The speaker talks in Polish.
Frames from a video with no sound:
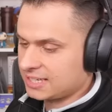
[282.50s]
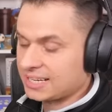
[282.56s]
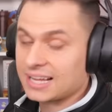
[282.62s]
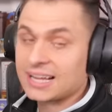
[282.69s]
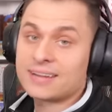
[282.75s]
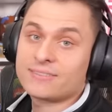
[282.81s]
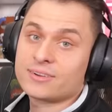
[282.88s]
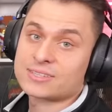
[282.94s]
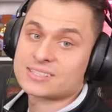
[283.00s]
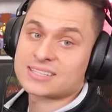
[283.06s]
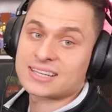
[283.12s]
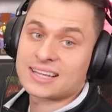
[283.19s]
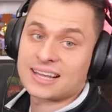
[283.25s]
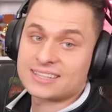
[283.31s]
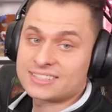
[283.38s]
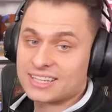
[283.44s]

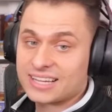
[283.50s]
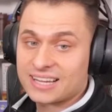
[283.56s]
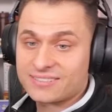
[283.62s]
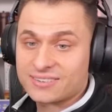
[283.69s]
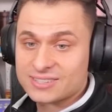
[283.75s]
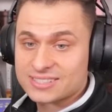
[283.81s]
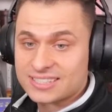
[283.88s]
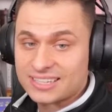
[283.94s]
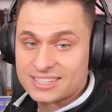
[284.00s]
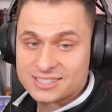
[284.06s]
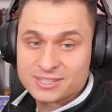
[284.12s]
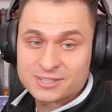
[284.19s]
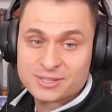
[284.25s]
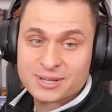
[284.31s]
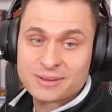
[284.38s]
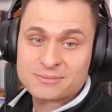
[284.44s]
Ciekawostka, ciekawostka. Nie
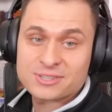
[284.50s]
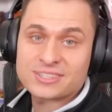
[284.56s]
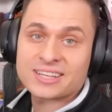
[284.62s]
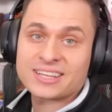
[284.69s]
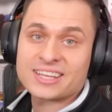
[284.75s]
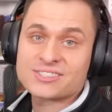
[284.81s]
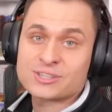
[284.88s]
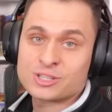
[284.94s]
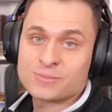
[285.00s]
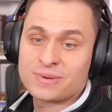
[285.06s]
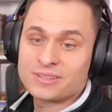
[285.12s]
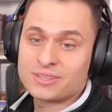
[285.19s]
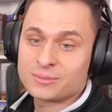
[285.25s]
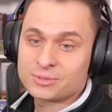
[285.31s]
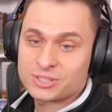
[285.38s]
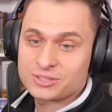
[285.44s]
sądziłem, że takie rzeczy
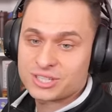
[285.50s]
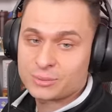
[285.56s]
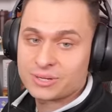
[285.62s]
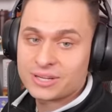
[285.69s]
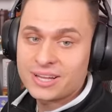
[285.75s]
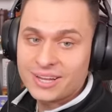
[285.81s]
będą się działy